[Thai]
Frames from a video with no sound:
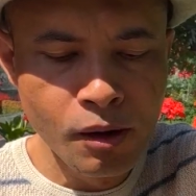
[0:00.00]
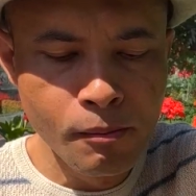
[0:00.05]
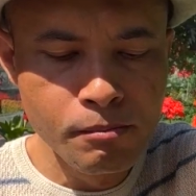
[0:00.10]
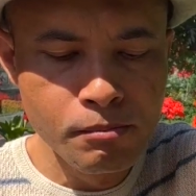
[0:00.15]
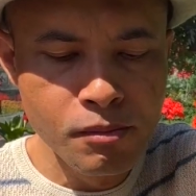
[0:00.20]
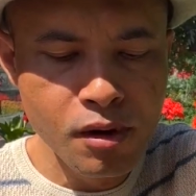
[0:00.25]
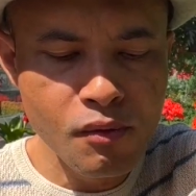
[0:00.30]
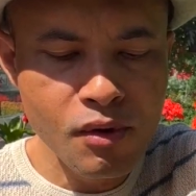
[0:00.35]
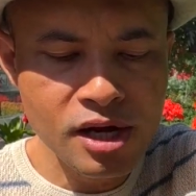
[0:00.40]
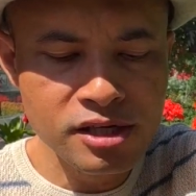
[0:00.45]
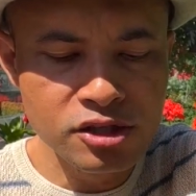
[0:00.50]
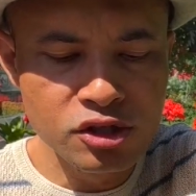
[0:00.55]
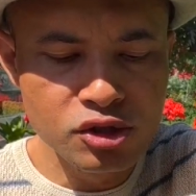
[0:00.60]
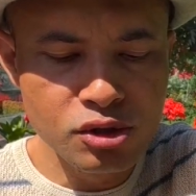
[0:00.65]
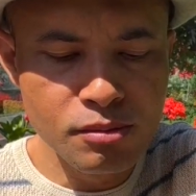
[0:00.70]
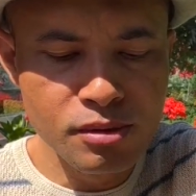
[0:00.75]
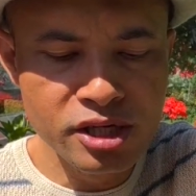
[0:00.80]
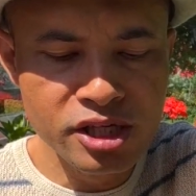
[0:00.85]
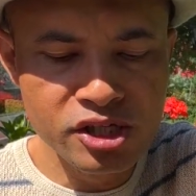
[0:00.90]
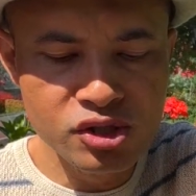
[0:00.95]
เพราะว่าสตรอเบ
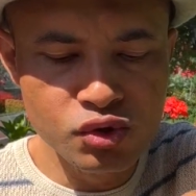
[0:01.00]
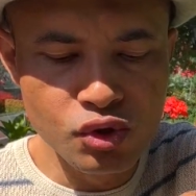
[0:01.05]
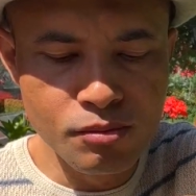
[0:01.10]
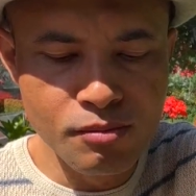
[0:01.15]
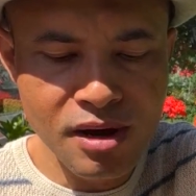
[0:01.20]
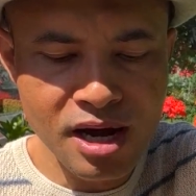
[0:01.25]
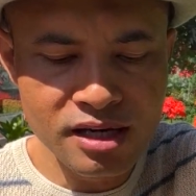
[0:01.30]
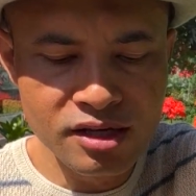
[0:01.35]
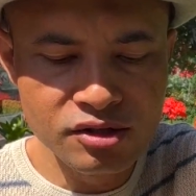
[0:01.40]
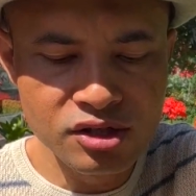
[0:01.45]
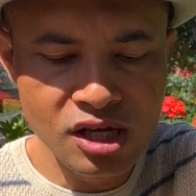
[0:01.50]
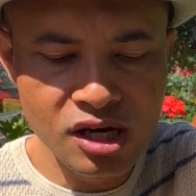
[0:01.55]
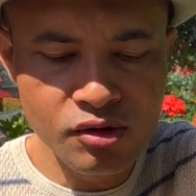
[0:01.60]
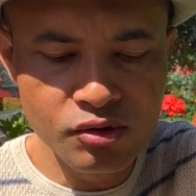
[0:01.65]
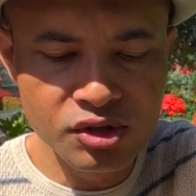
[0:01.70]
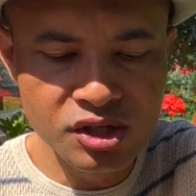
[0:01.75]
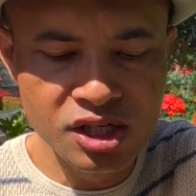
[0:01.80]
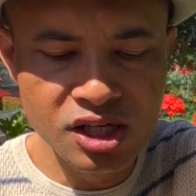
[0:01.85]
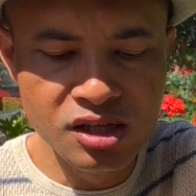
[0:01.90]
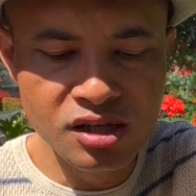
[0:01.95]
อรี่ส่วนมากแล้วถ้าเรา
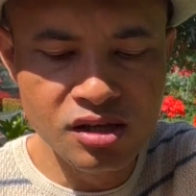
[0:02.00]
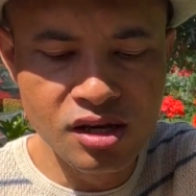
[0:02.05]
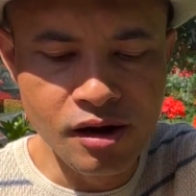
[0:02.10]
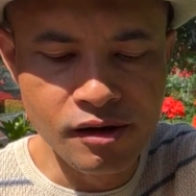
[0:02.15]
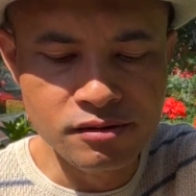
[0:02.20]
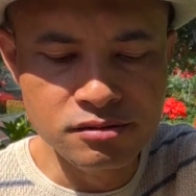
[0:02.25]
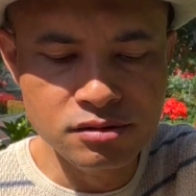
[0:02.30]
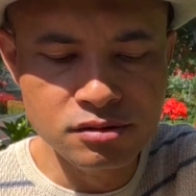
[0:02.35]
กินน่ะ